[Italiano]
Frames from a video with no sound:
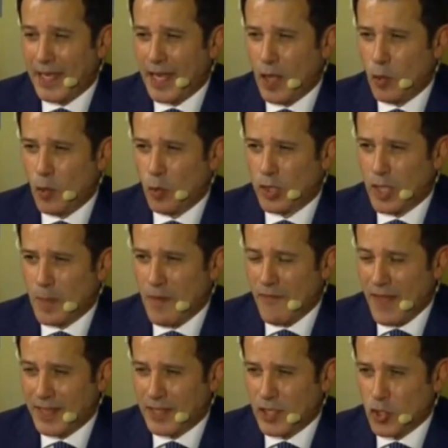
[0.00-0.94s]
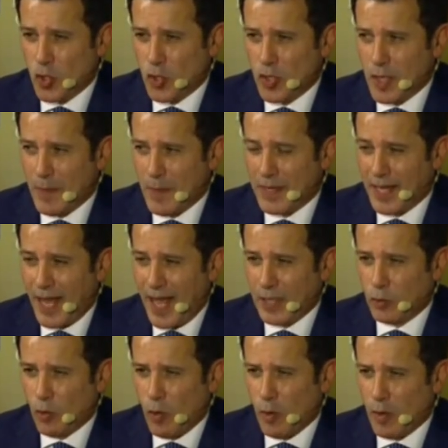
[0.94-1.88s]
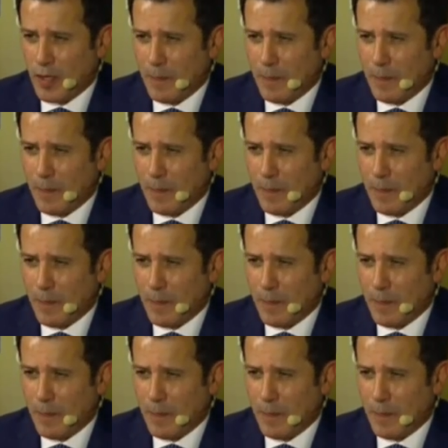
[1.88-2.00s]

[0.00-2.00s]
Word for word: negli ultimi 20 giorni di mercato,